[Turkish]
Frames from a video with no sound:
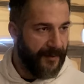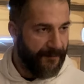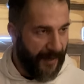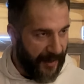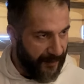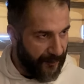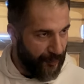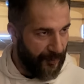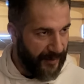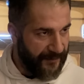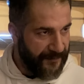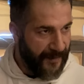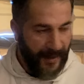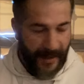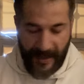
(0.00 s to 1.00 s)
bağlı olan.
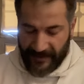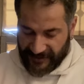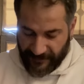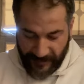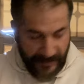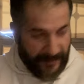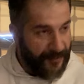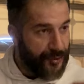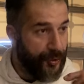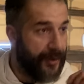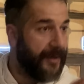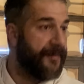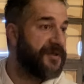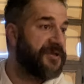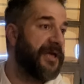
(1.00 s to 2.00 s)
Şimdi
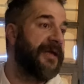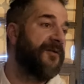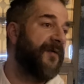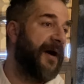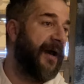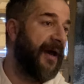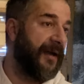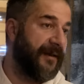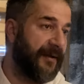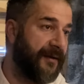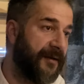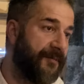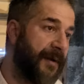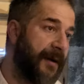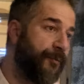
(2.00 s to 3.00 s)
şöyle bir şey rivayet
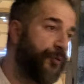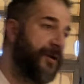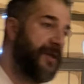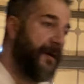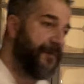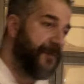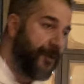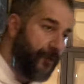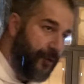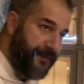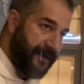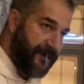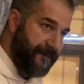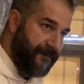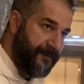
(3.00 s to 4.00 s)
edilir. Ben bu kitapta
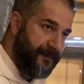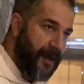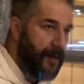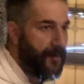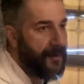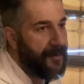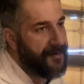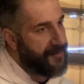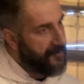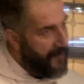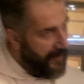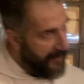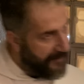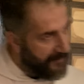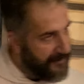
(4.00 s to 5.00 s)
görmedim ama
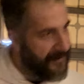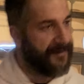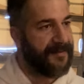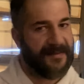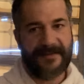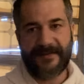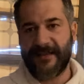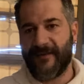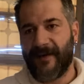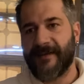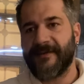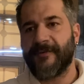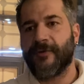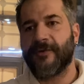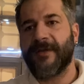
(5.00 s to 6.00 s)
rivayetler arasında
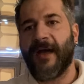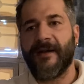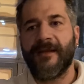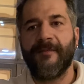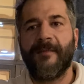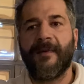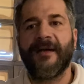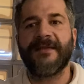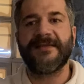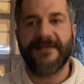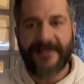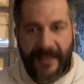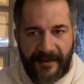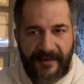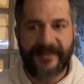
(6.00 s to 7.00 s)
vardır. O tarihin
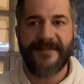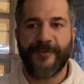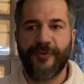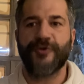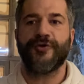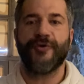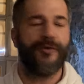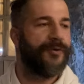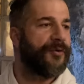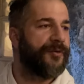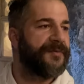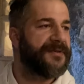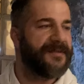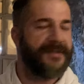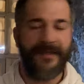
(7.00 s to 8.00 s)
magazinsel kısmını
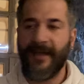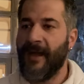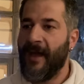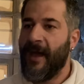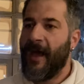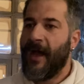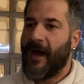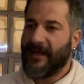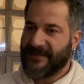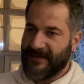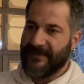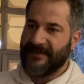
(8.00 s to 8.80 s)
söylüyorum size. Hasan